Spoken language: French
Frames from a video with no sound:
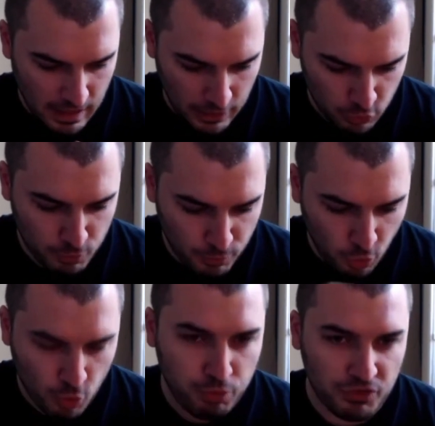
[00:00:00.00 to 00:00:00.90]
Un truc
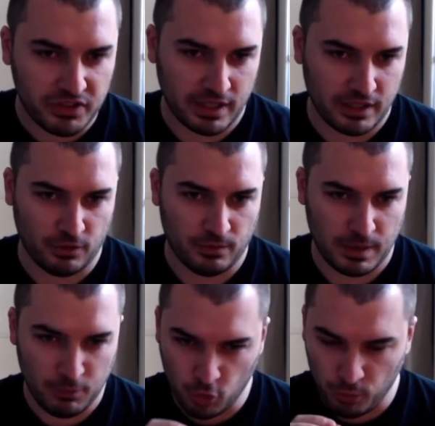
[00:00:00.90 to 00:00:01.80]
beaucoup plus intéressant,
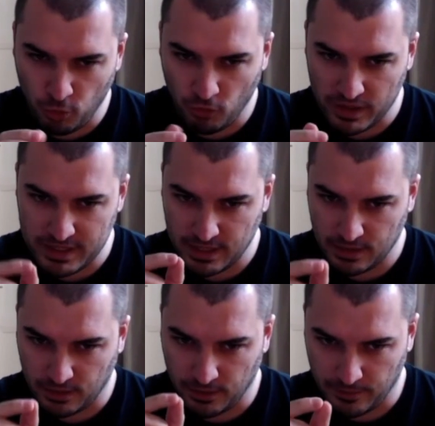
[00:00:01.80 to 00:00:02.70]
et beaucoup plus, on va
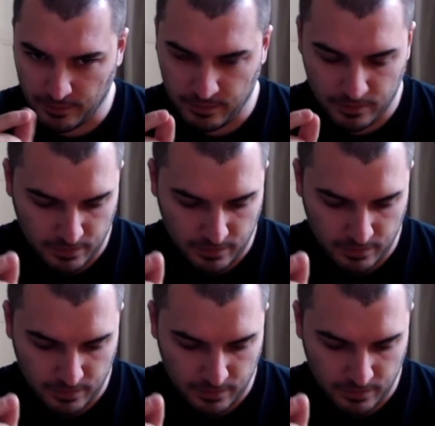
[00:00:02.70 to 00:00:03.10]
dire, euh,